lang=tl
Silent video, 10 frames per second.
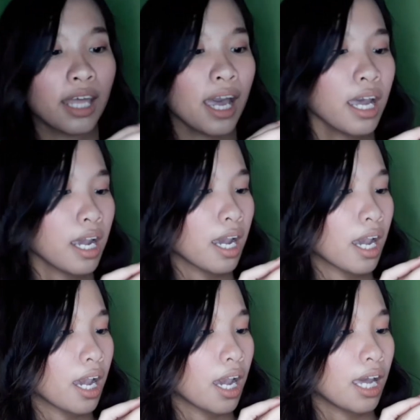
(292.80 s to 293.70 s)
na
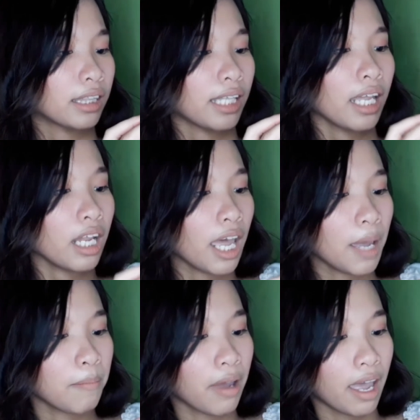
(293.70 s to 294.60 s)
10
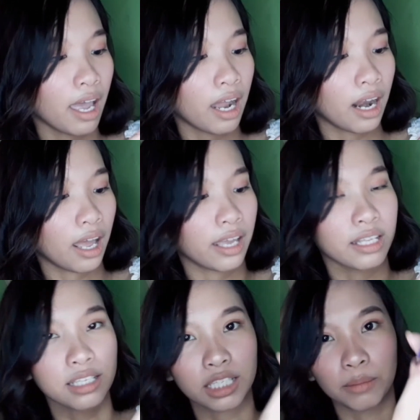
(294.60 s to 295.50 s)
ml.
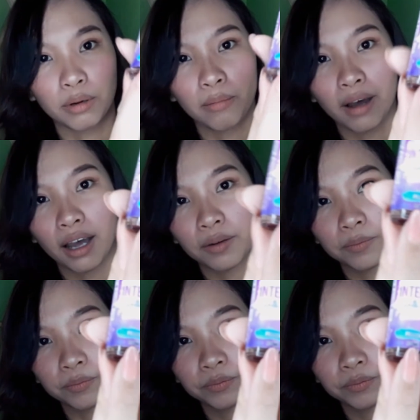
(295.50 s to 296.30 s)
Ayan sa baba.